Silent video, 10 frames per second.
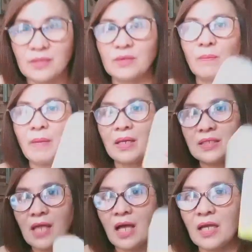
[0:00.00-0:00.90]
So, para
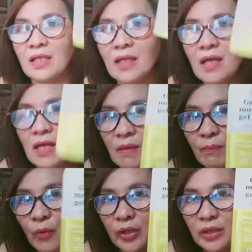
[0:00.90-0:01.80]
sa akin,
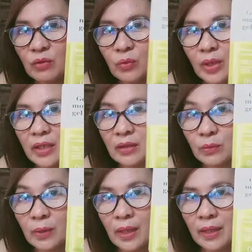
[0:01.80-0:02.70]
morning ko lang
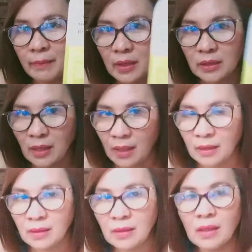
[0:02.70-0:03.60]
ito
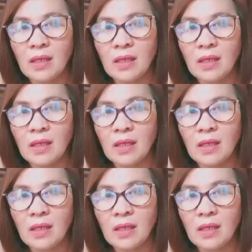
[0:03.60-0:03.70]
gagamitin.